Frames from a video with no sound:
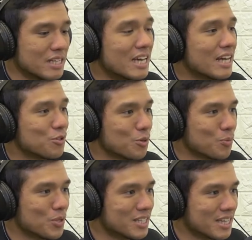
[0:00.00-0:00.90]
Indikator
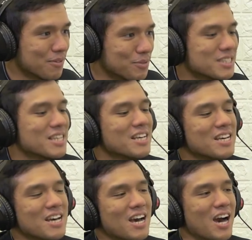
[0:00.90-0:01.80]
Politik. Mas.
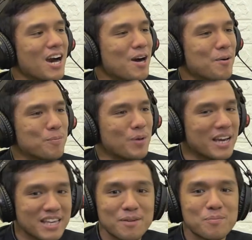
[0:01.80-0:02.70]
Um,
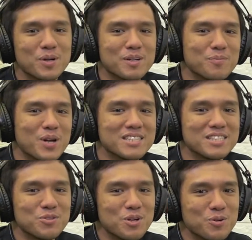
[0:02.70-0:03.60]
akhirnya ber berhasil
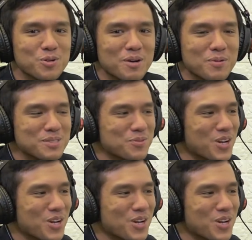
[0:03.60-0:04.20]
juga ngundang Mas